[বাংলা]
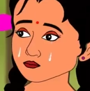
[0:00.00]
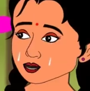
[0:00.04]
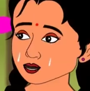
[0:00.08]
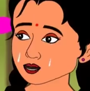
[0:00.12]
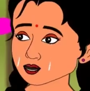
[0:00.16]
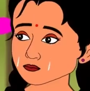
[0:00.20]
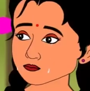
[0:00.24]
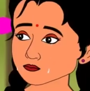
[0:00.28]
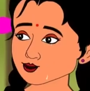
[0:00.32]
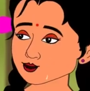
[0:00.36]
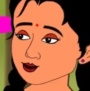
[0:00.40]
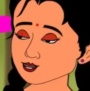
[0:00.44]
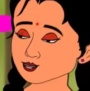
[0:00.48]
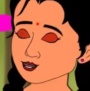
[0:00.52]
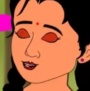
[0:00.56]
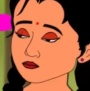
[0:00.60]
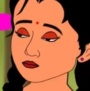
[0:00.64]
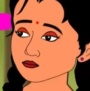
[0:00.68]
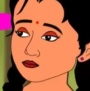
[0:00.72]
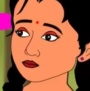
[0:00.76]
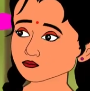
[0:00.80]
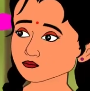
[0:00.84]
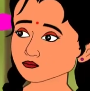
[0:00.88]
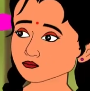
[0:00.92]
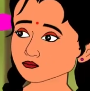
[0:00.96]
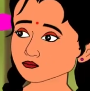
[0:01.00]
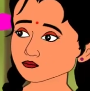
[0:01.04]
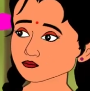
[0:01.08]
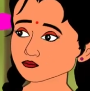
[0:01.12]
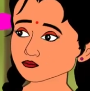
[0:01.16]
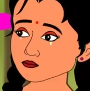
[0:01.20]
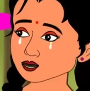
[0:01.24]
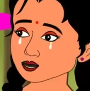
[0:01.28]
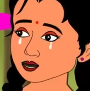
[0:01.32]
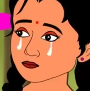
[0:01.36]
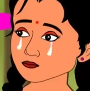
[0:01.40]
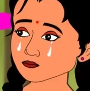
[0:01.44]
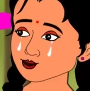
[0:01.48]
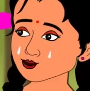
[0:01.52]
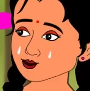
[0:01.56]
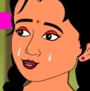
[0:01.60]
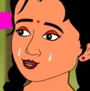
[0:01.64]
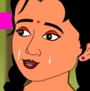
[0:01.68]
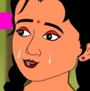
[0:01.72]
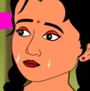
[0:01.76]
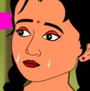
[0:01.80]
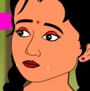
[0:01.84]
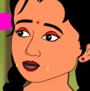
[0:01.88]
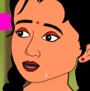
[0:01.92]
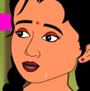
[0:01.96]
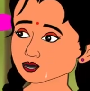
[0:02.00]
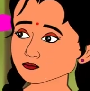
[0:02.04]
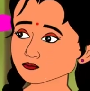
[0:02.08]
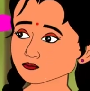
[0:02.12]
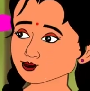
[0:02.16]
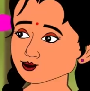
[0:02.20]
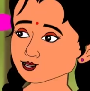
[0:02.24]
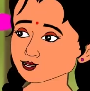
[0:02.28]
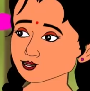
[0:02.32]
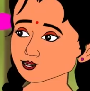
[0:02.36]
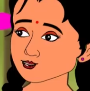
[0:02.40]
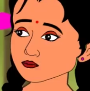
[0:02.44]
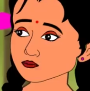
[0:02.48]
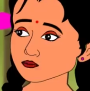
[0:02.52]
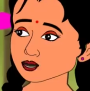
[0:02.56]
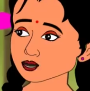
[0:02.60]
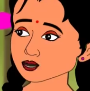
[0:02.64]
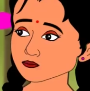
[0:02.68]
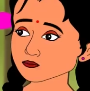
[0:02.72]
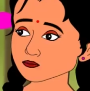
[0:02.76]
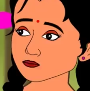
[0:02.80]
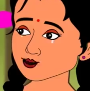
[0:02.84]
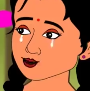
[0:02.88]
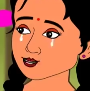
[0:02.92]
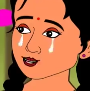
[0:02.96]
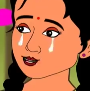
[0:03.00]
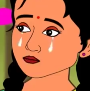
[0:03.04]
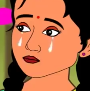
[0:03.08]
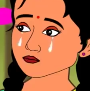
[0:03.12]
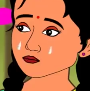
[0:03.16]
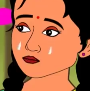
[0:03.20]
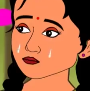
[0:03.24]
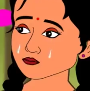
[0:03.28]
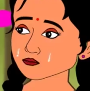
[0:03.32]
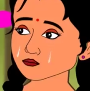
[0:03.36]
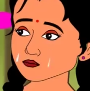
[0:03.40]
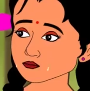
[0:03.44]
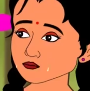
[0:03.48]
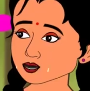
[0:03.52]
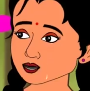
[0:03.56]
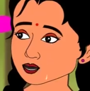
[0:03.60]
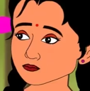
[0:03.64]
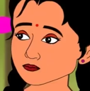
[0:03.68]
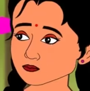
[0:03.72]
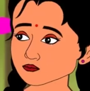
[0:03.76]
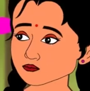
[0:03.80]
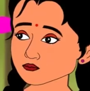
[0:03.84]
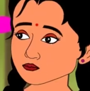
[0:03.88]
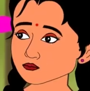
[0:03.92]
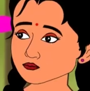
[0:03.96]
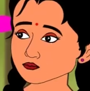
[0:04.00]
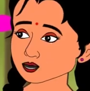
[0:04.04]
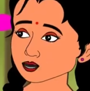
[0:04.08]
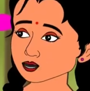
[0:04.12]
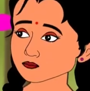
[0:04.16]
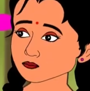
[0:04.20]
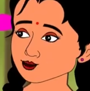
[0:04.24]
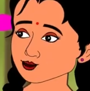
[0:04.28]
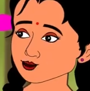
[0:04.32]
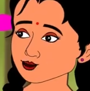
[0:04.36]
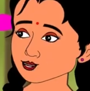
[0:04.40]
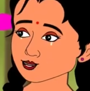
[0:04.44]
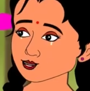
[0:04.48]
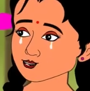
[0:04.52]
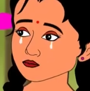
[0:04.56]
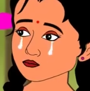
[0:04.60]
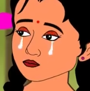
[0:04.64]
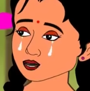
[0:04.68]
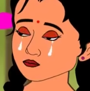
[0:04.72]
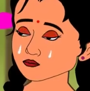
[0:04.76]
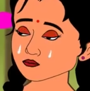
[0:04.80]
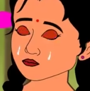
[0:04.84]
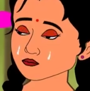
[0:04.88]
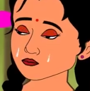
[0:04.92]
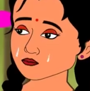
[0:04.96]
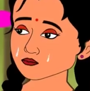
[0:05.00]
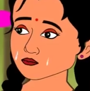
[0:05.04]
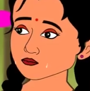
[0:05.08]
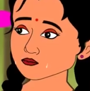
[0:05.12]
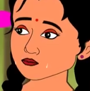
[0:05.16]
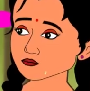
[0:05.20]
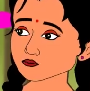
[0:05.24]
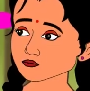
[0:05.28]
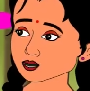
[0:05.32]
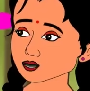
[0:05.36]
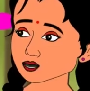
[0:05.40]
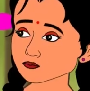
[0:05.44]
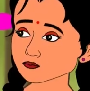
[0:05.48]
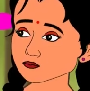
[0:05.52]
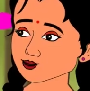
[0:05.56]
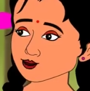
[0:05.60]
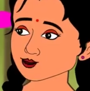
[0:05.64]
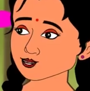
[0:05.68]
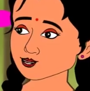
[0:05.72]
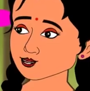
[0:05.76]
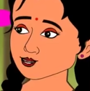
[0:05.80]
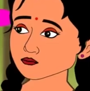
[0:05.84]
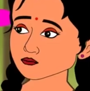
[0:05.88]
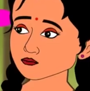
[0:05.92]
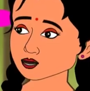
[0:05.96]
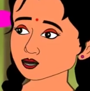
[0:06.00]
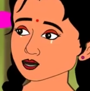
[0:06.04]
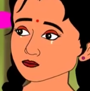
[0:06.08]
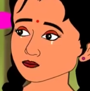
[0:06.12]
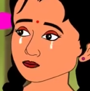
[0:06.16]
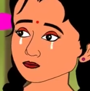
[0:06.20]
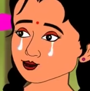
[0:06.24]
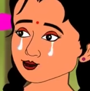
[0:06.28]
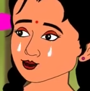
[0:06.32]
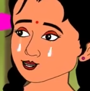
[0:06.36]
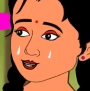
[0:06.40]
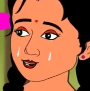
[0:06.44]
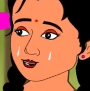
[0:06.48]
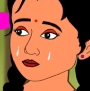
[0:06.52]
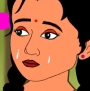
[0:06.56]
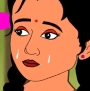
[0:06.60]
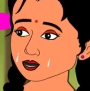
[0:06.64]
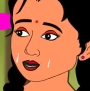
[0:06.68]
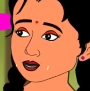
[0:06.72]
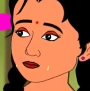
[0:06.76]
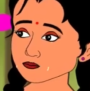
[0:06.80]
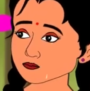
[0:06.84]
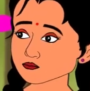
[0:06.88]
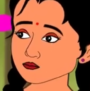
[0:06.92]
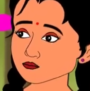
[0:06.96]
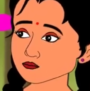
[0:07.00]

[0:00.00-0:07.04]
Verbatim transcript: আমি এবার আমি এবার খার কাছে থাকবো তুমি ফিরে এসো তুমি ফিরে এসো বাবা